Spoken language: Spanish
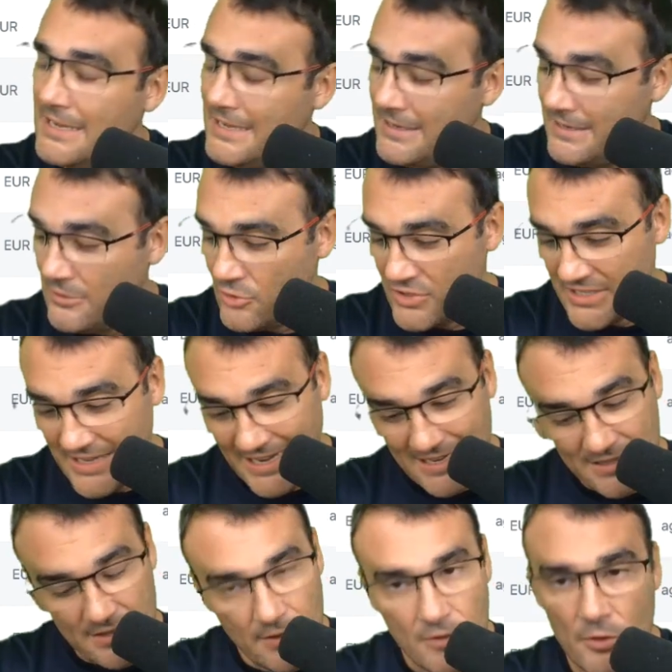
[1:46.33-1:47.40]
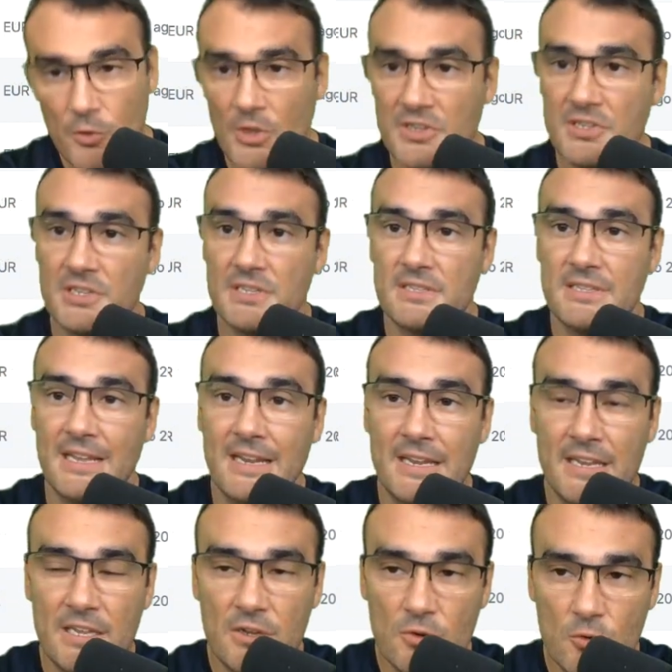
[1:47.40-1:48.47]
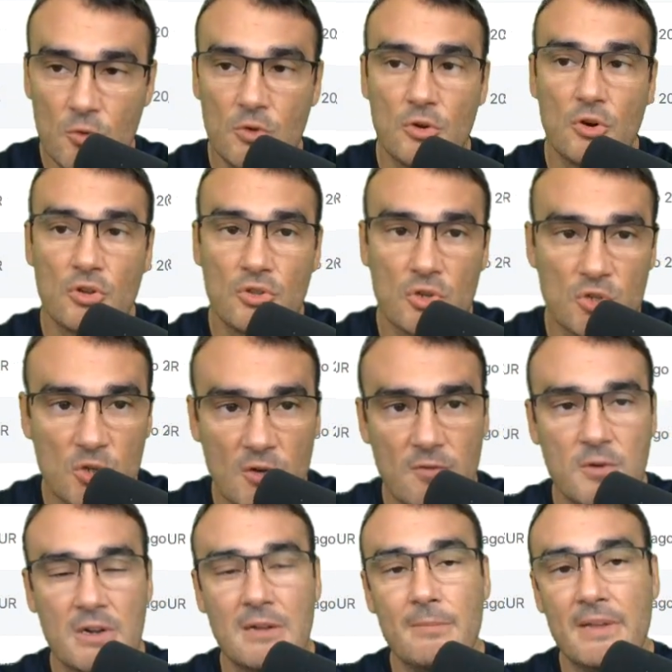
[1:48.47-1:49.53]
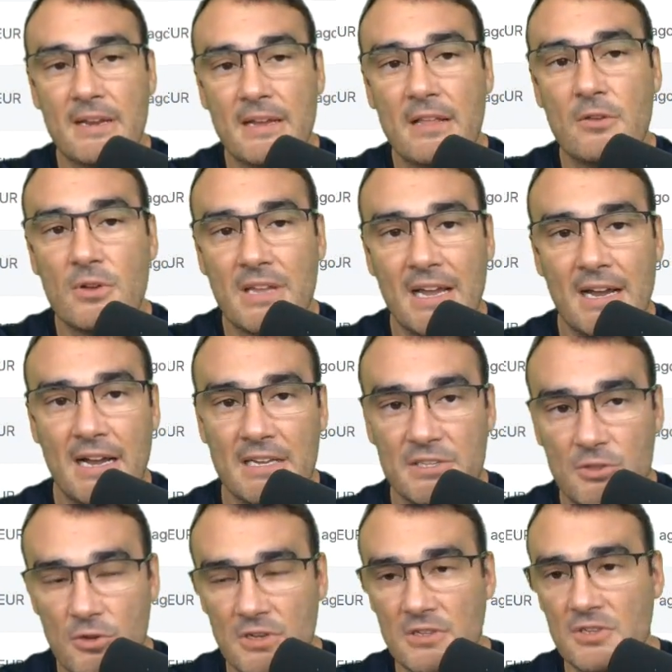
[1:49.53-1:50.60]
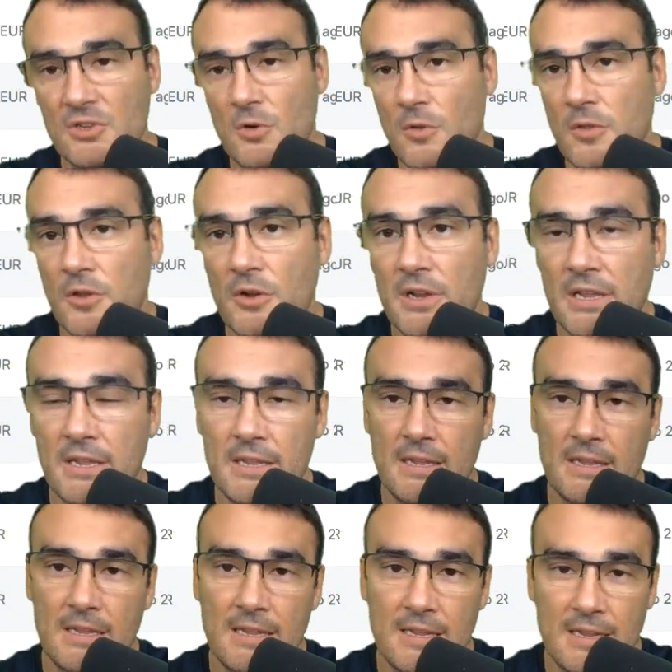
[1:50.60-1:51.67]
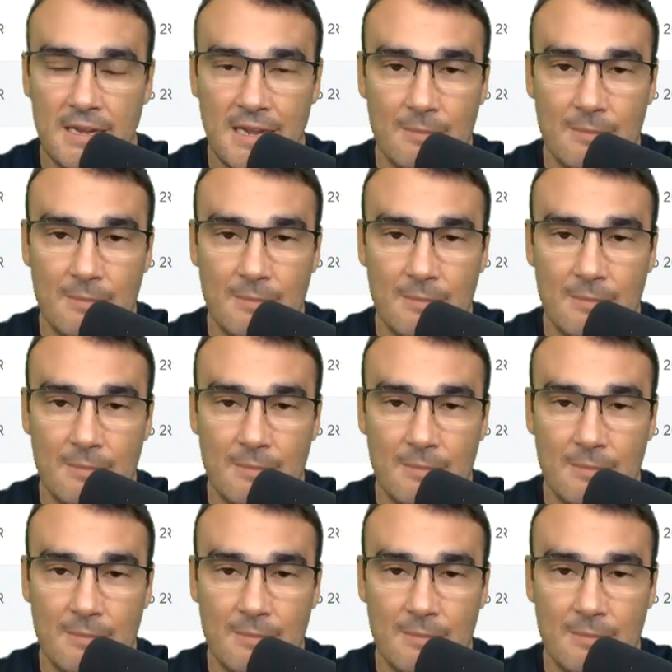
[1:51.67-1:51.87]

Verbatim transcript: os garantizo, no existe ningún otro software en el mercado que haga esto, que te solucione la